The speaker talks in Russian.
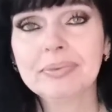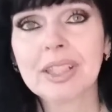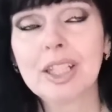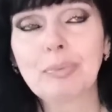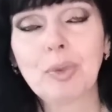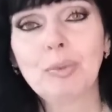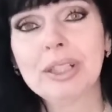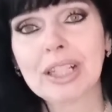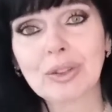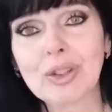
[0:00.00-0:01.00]

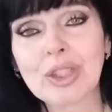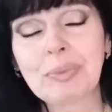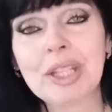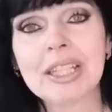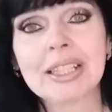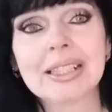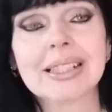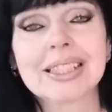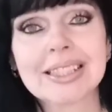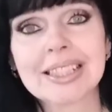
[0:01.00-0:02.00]
республика, то, что мне
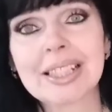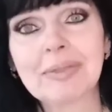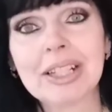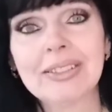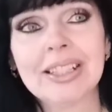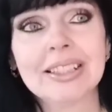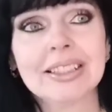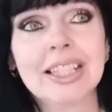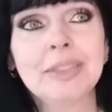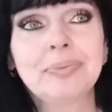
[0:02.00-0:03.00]
сын там
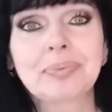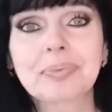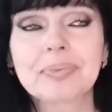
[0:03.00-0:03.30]
говорил, да,